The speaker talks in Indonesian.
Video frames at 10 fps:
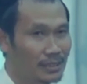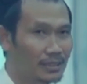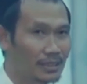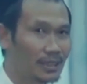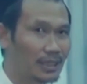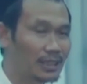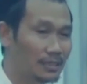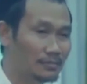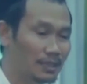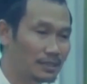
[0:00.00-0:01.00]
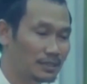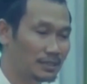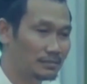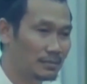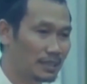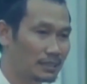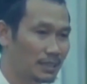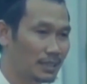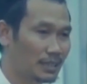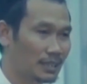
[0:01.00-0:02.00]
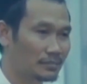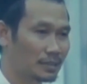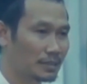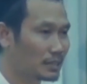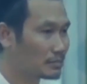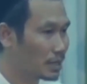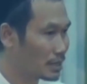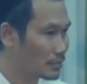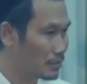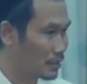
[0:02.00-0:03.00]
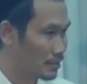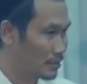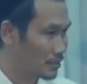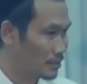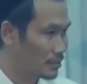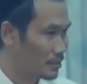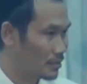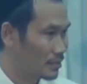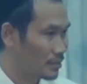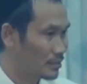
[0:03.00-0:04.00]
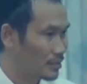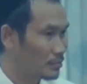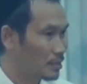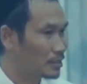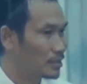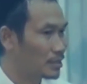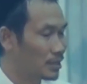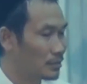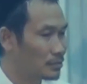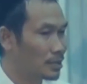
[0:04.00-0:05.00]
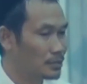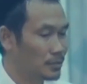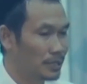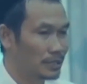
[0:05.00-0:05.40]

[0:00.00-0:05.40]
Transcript: Sehingga agama ini mengajarkan apa? Satu kalimat. Makanya kamu harus